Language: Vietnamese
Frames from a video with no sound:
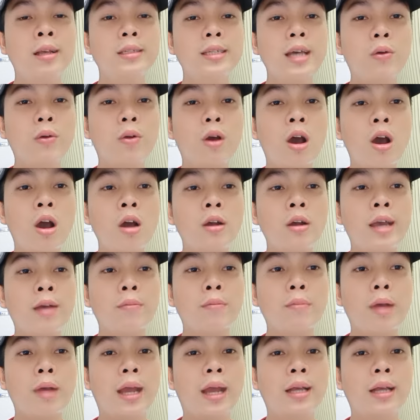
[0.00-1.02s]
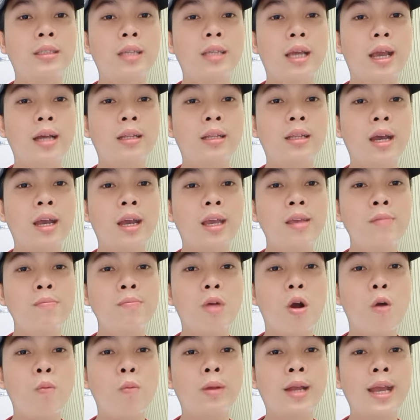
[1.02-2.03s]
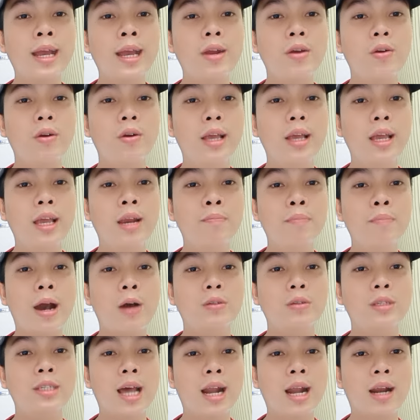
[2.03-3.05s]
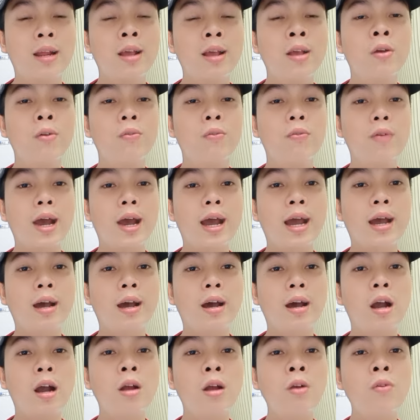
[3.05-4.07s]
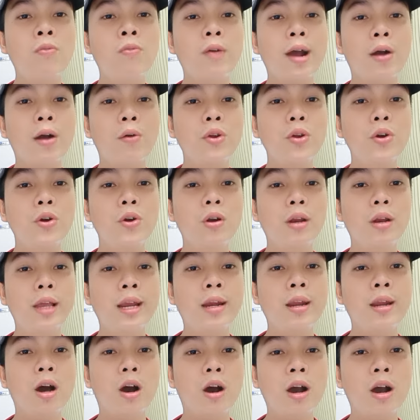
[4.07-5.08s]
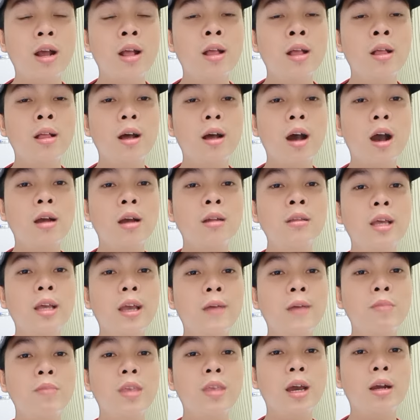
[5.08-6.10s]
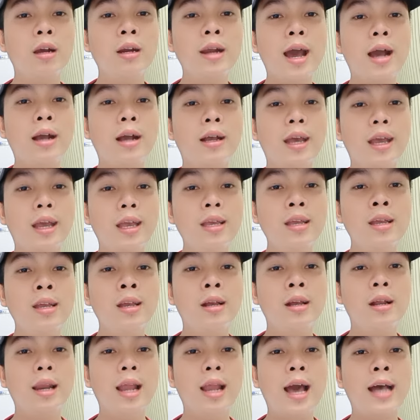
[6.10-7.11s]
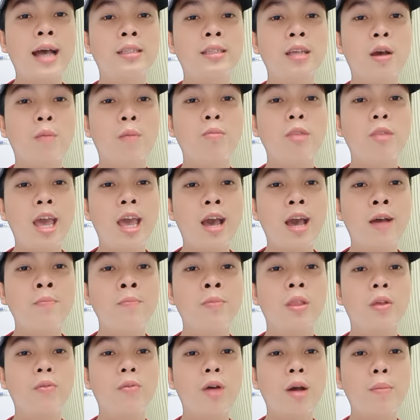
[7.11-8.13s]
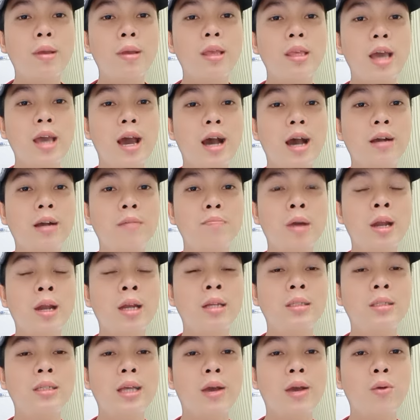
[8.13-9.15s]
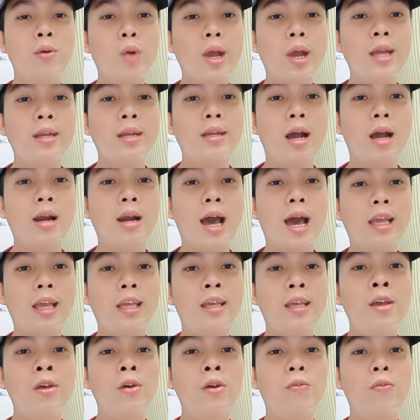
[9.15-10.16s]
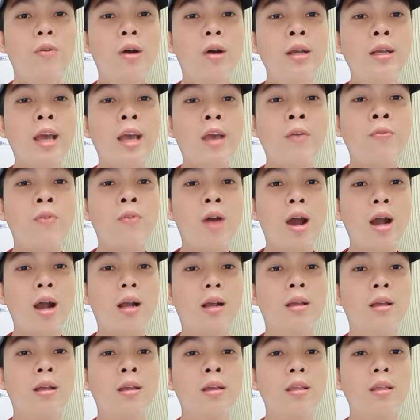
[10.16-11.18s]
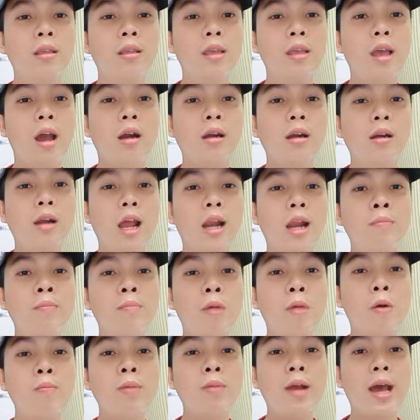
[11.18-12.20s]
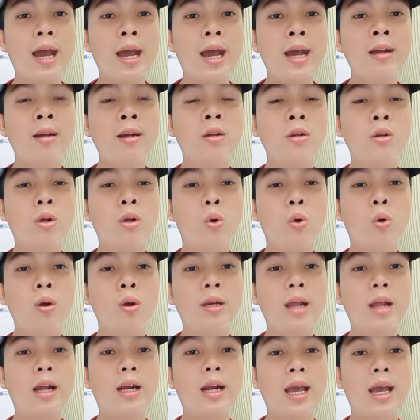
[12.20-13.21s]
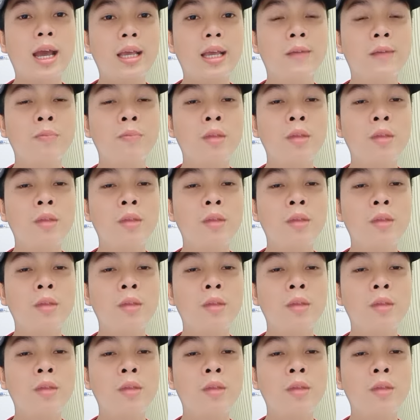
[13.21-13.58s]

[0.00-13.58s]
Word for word: sau đó các bạn sẽ thấy một cái đường link màu xanh và ấn vào đường link đó ấn thêm chữ đăng ký là xong nhé và bây giờ mình sẽ quay trở lại với cái phần nhận định bóng đá của trận này